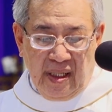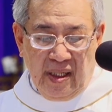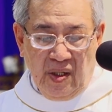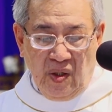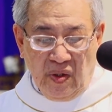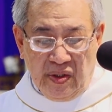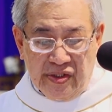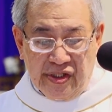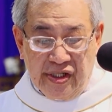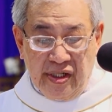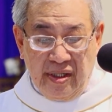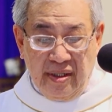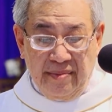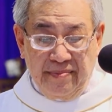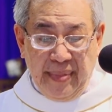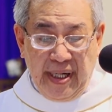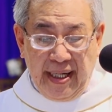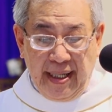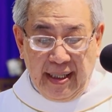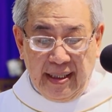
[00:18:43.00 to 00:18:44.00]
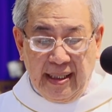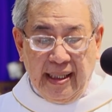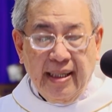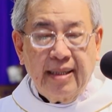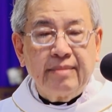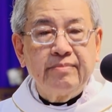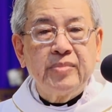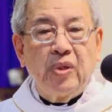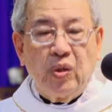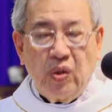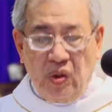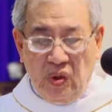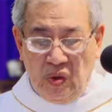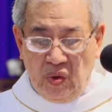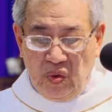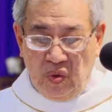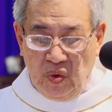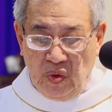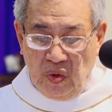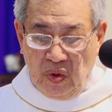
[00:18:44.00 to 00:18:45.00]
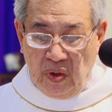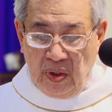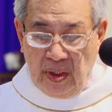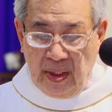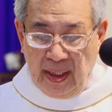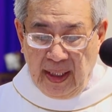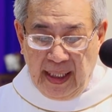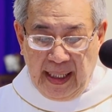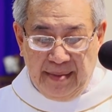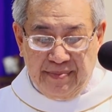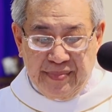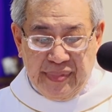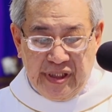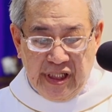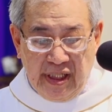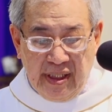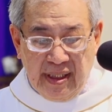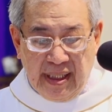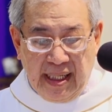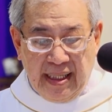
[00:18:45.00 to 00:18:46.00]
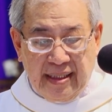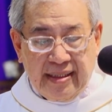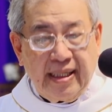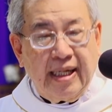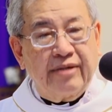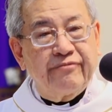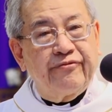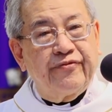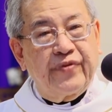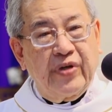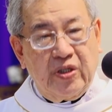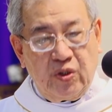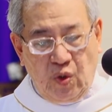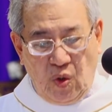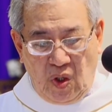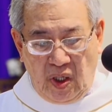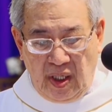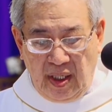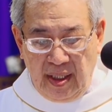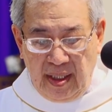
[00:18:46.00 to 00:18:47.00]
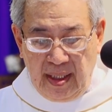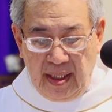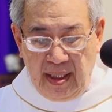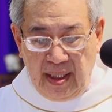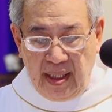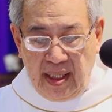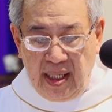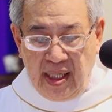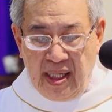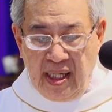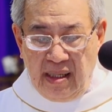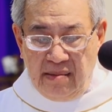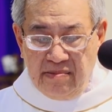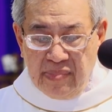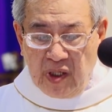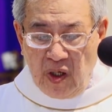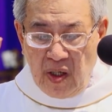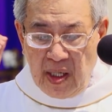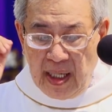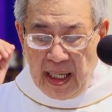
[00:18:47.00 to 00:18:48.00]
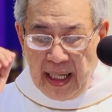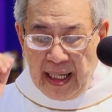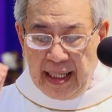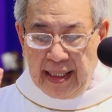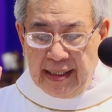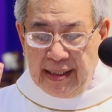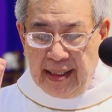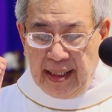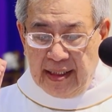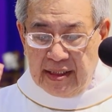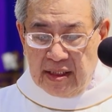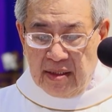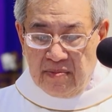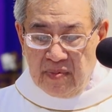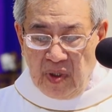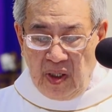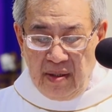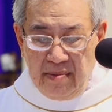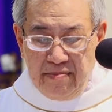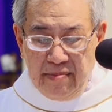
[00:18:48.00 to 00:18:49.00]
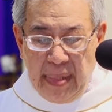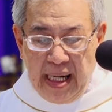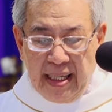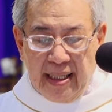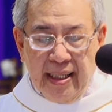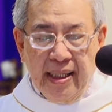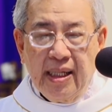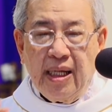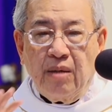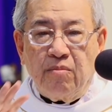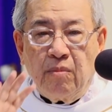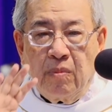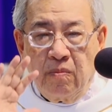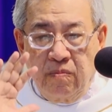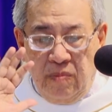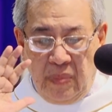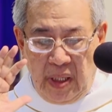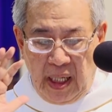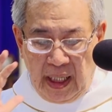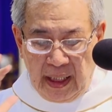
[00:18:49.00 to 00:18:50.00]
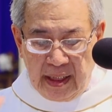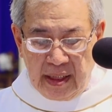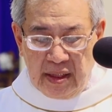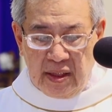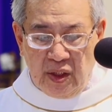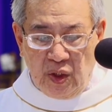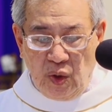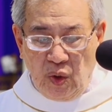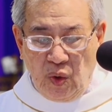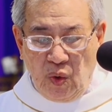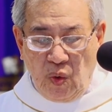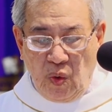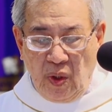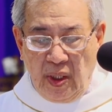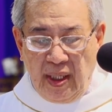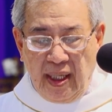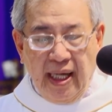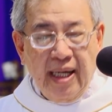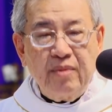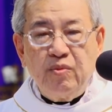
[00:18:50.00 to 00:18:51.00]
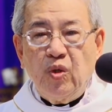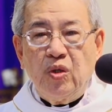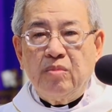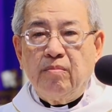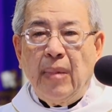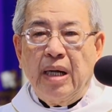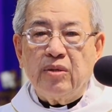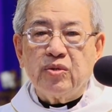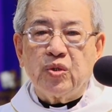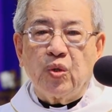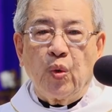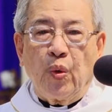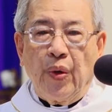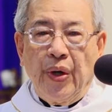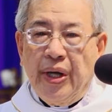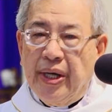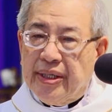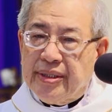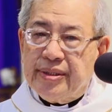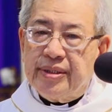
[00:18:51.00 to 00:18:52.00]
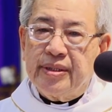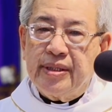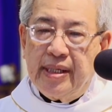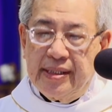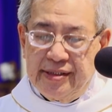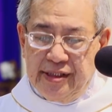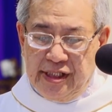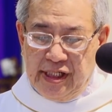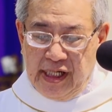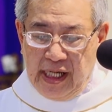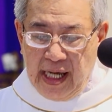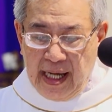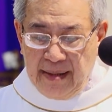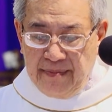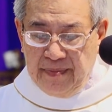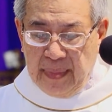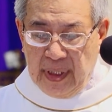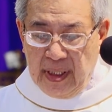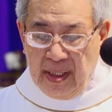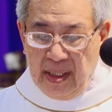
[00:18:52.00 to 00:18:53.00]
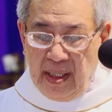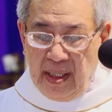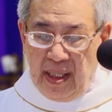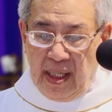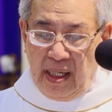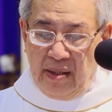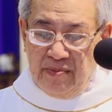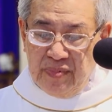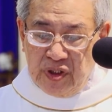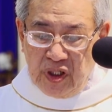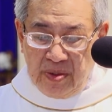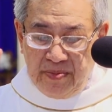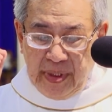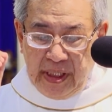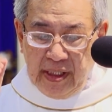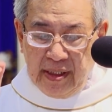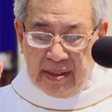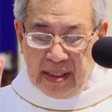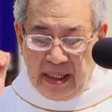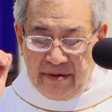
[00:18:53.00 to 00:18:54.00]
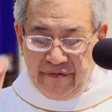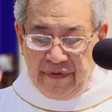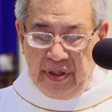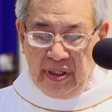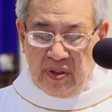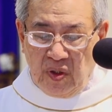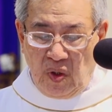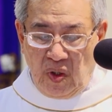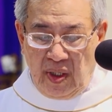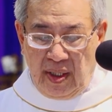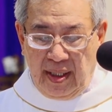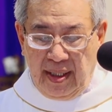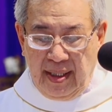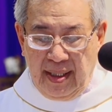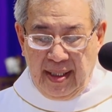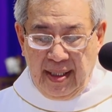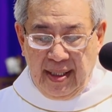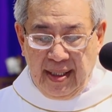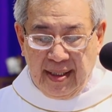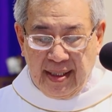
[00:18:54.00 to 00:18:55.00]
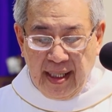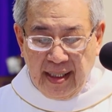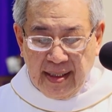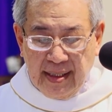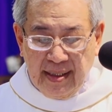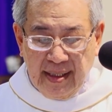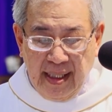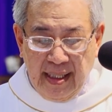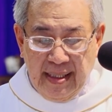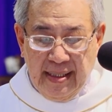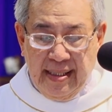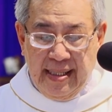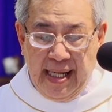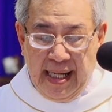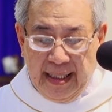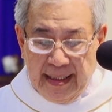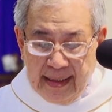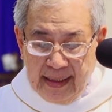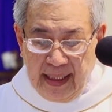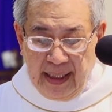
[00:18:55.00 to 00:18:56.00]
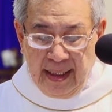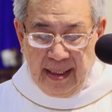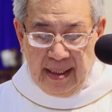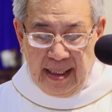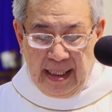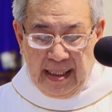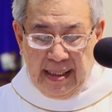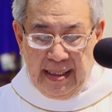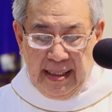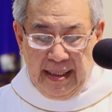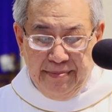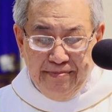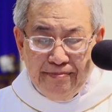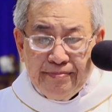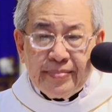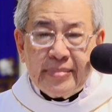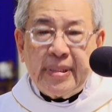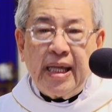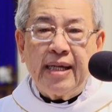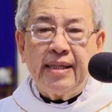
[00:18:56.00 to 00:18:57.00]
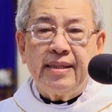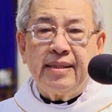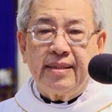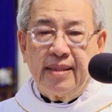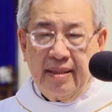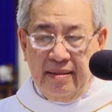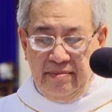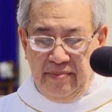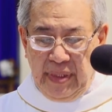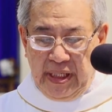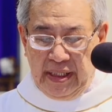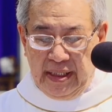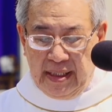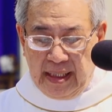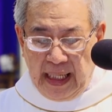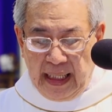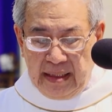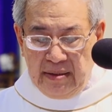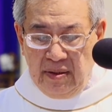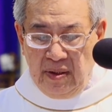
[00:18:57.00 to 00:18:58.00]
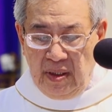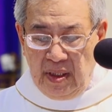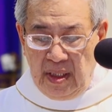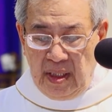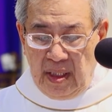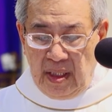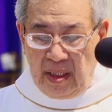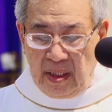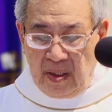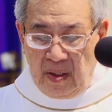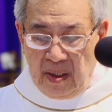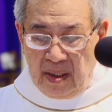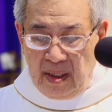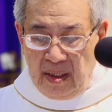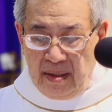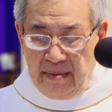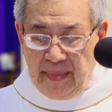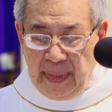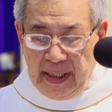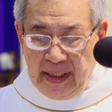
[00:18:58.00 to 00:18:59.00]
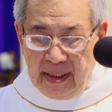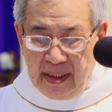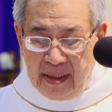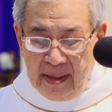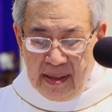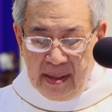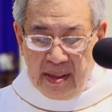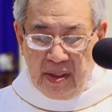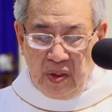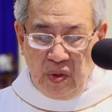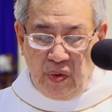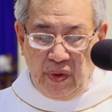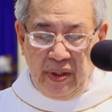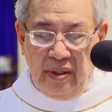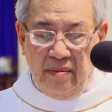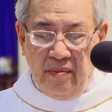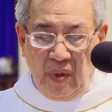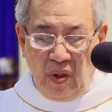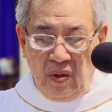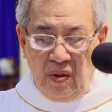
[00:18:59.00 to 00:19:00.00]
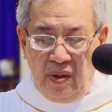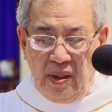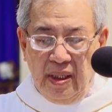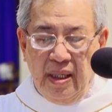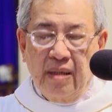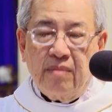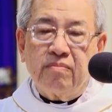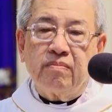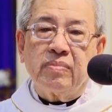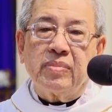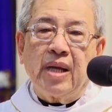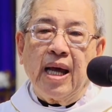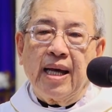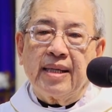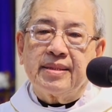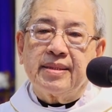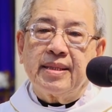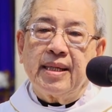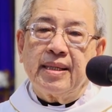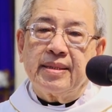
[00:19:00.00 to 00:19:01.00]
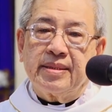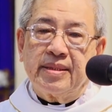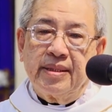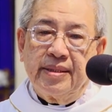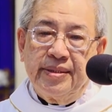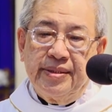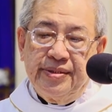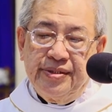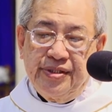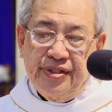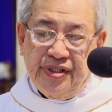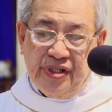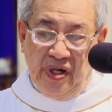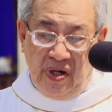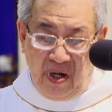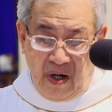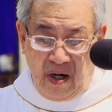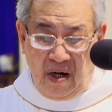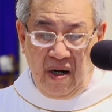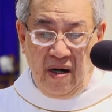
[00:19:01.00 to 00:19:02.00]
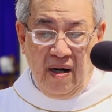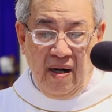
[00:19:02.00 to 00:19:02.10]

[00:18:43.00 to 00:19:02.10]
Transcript: Luật sư Mehana Mohu làm chứng rằng tại phiên tòa không có ai ở trong đó mang cái lòng hận thù hay muốn báo thù hết thưa anh chị em. Ông cho biết tại phiên tòa các gia đình nạn nhân đã nắm tay những bị cáo còn người bị thương tuyên bố ông đã tha thứ cho họ.